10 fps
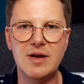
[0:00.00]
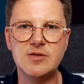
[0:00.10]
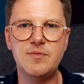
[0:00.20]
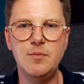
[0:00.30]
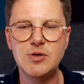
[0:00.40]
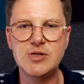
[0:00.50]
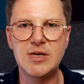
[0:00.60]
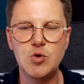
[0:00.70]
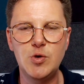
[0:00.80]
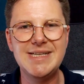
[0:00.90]
Also wir müssen
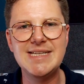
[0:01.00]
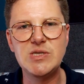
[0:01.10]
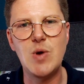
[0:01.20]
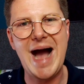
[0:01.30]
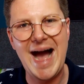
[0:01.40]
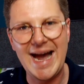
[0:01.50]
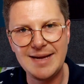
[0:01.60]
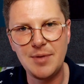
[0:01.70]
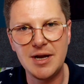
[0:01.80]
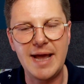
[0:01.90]
natürlich nicht nur
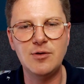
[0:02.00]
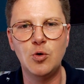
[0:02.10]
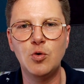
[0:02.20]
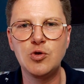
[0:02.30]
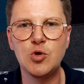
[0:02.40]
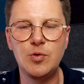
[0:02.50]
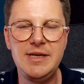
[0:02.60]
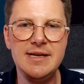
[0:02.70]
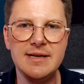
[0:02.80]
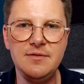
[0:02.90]
einmal einen hohen Ton
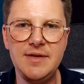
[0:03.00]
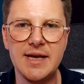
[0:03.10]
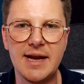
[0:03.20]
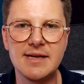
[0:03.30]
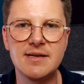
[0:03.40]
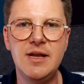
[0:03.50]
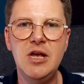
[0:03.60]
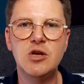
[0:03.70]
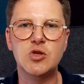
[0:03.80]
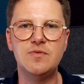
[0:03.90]
irgendwie erreichen,
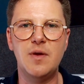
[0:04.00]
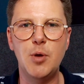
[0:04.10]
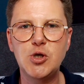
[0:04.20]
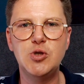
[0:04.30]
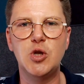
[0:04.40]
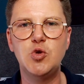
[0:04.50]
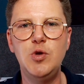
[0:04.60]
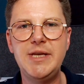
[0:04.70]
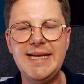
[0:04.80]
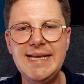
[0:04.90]
sondern wir möchten
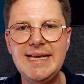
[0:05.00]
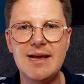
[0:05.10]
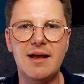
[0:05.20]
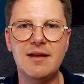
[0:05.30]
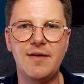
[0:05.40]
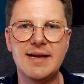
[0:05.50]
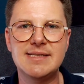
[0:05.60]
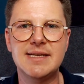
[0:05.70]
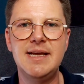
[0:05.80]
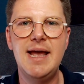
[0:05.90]
natürlich
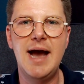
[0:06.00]
idealerweise